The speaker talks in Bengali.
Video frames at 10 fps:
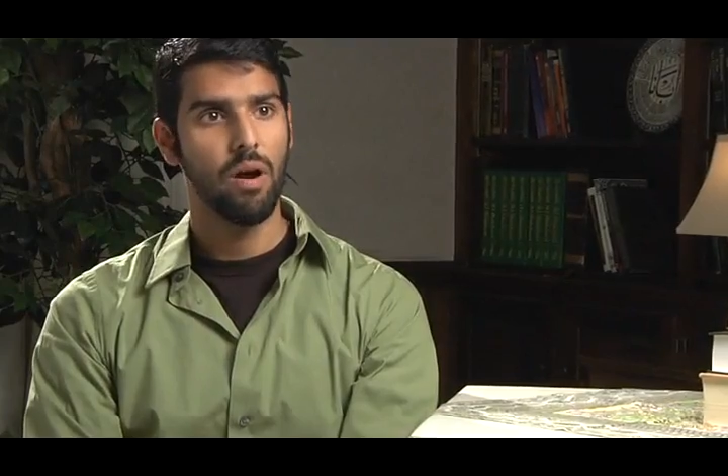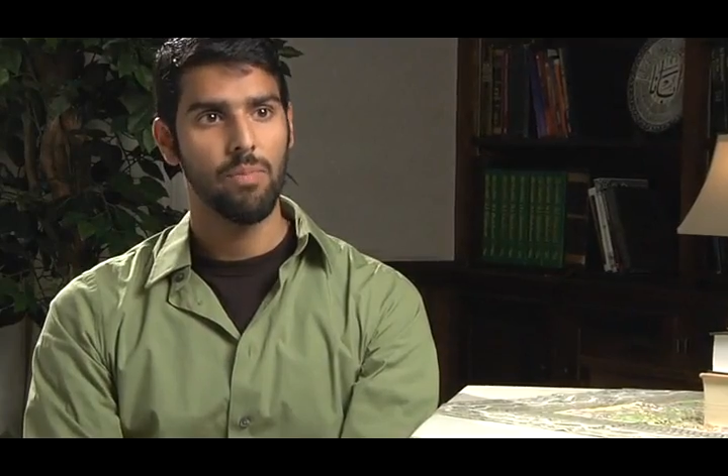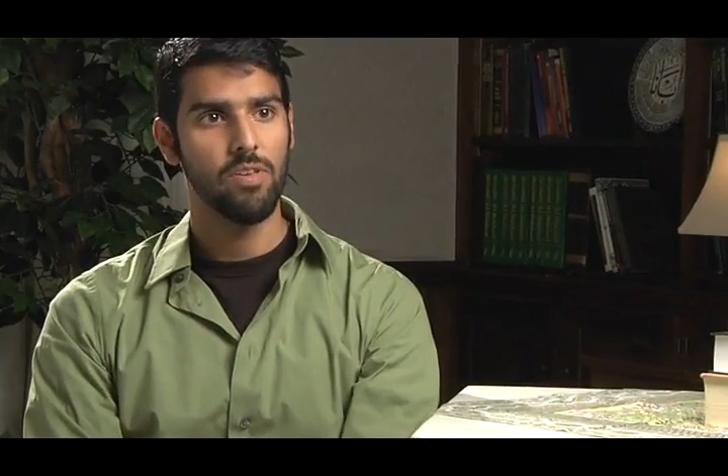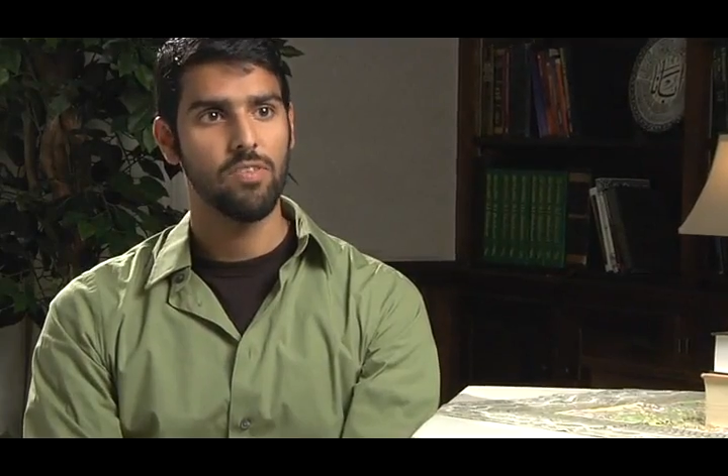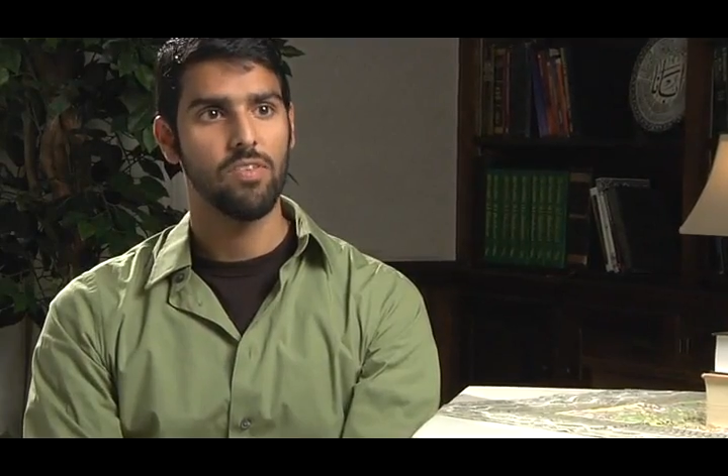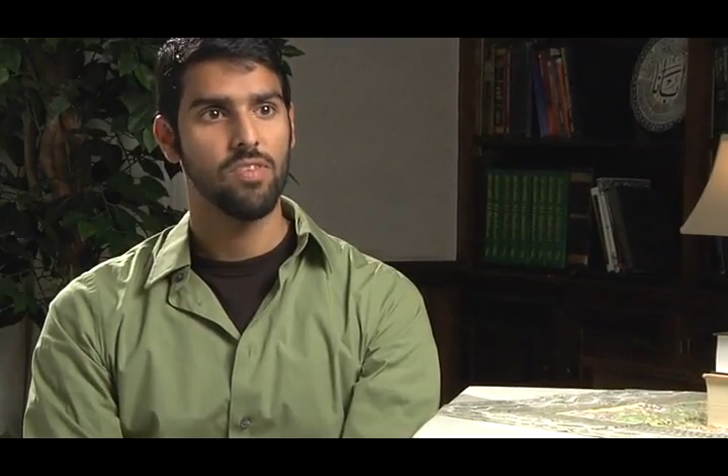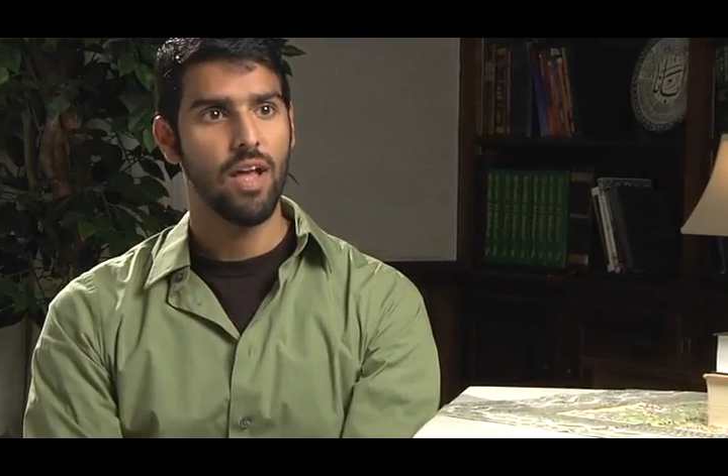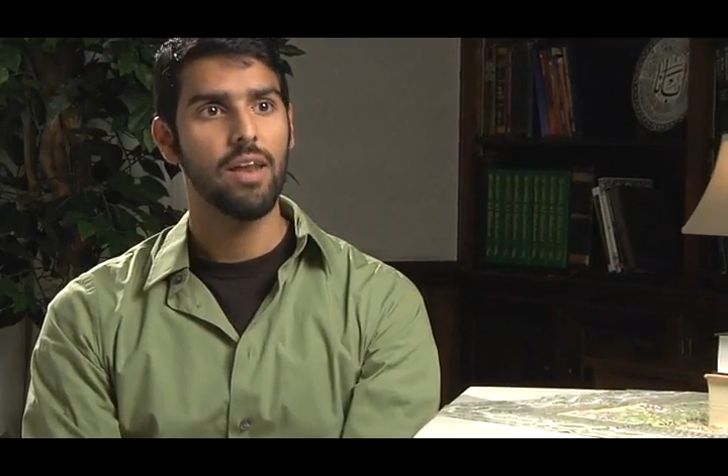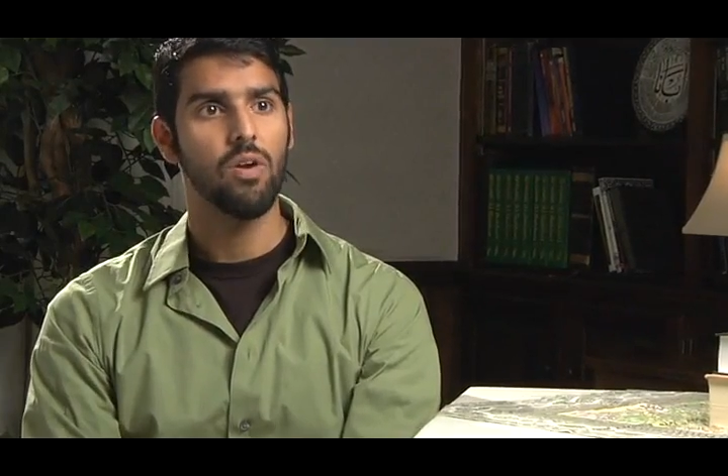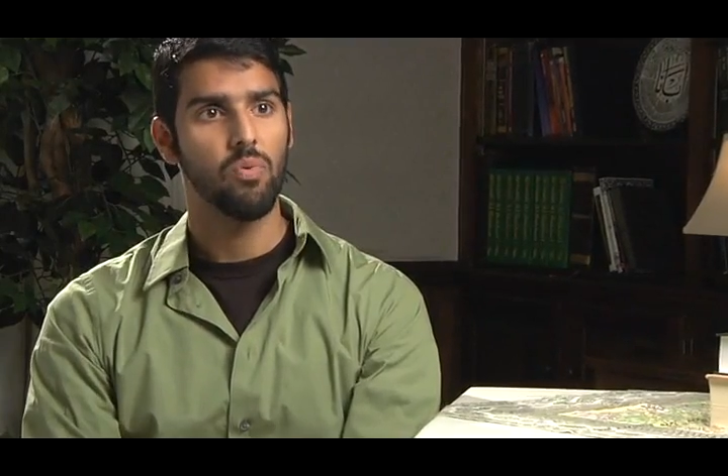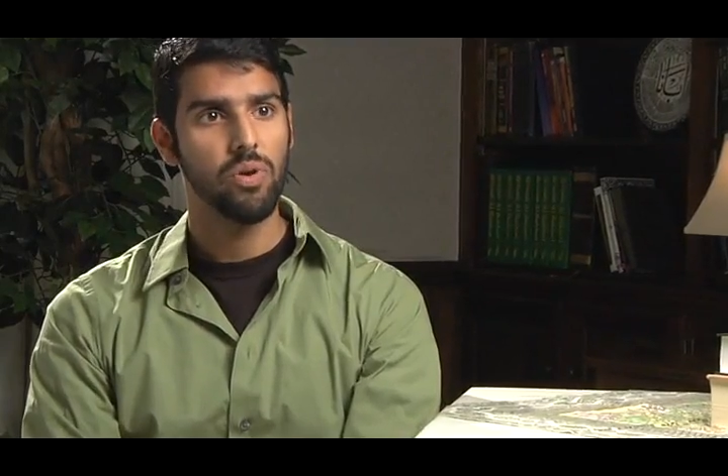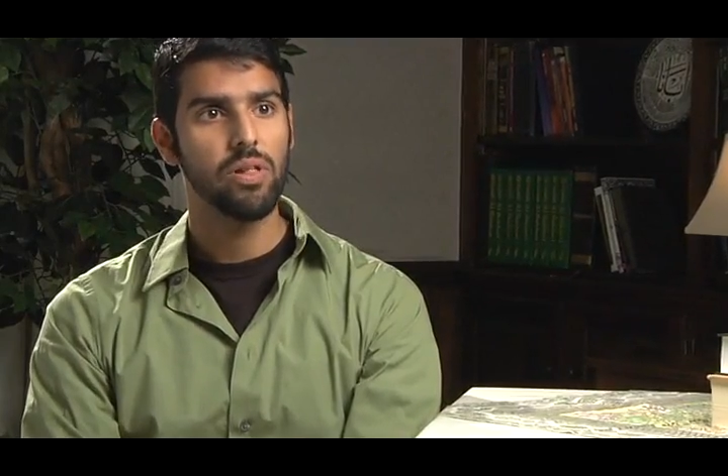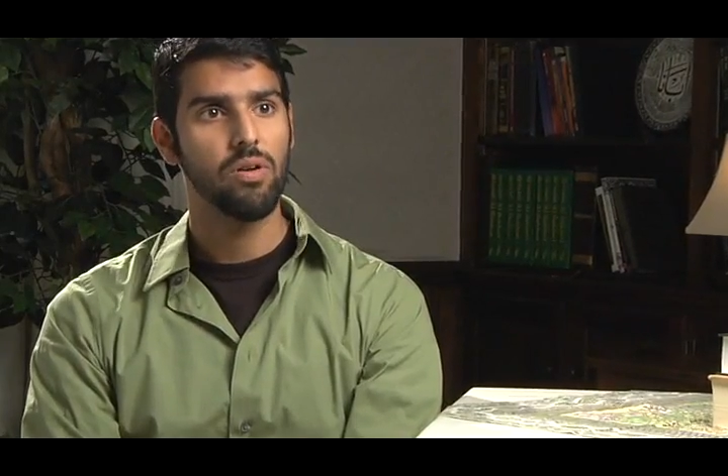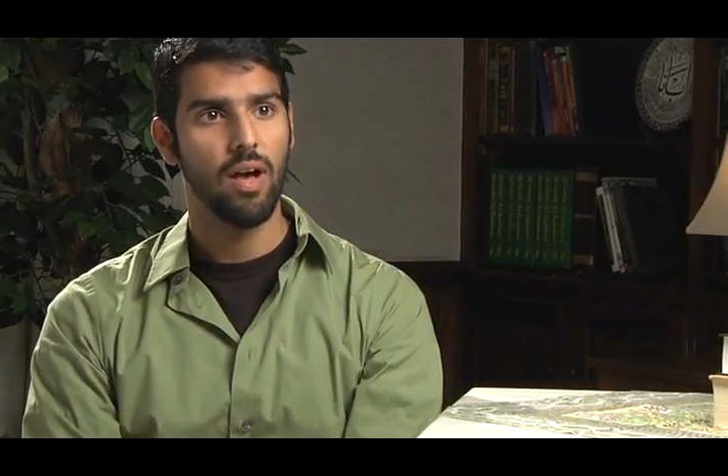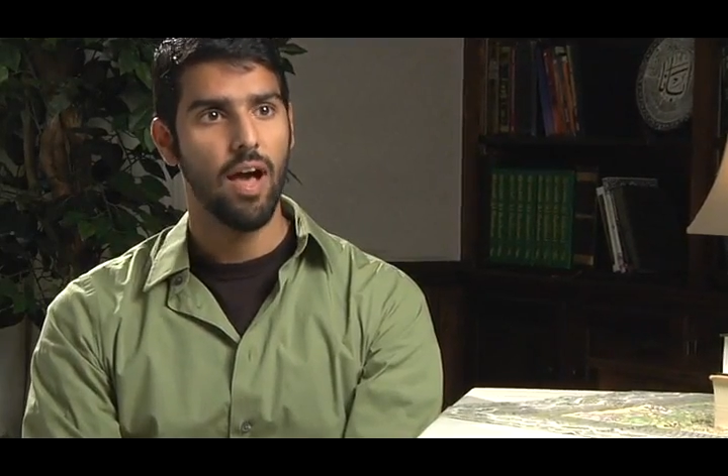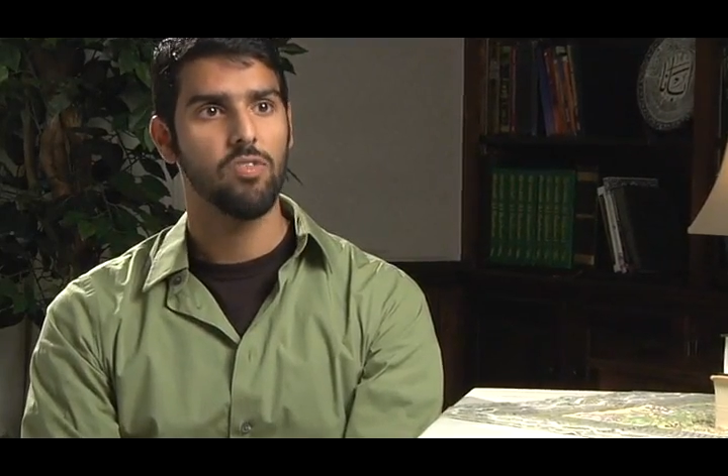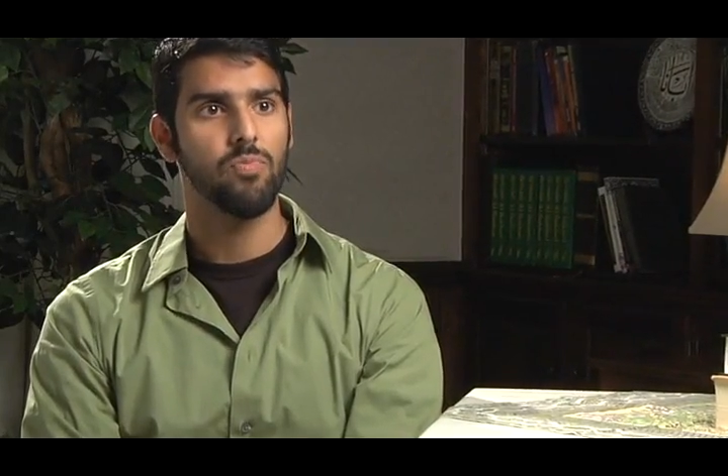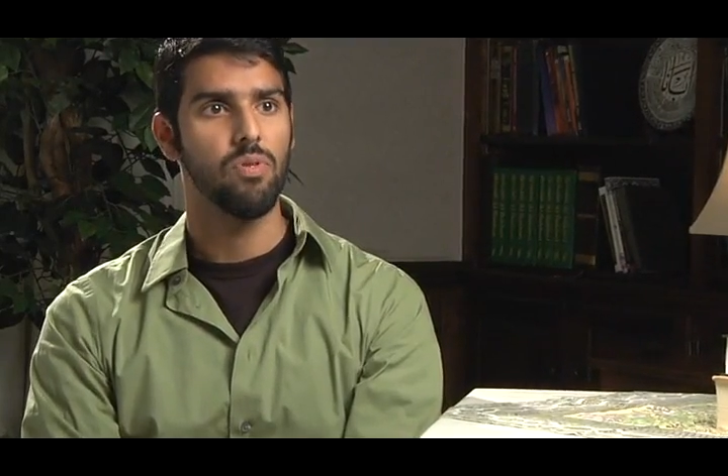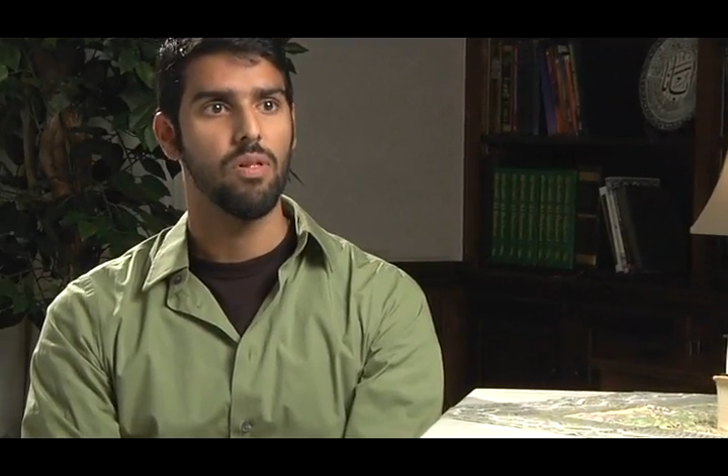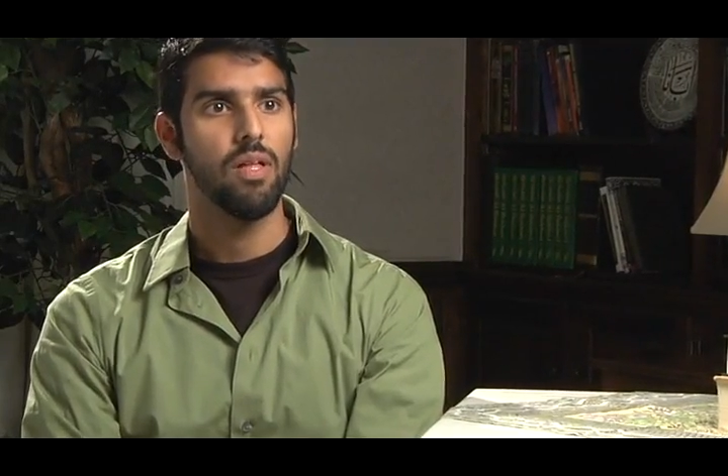লেখা মসিহর জীবনী নিয়ে
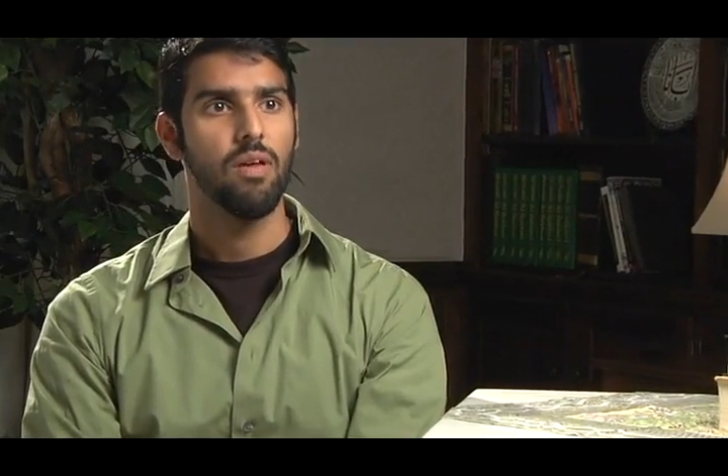গসপেল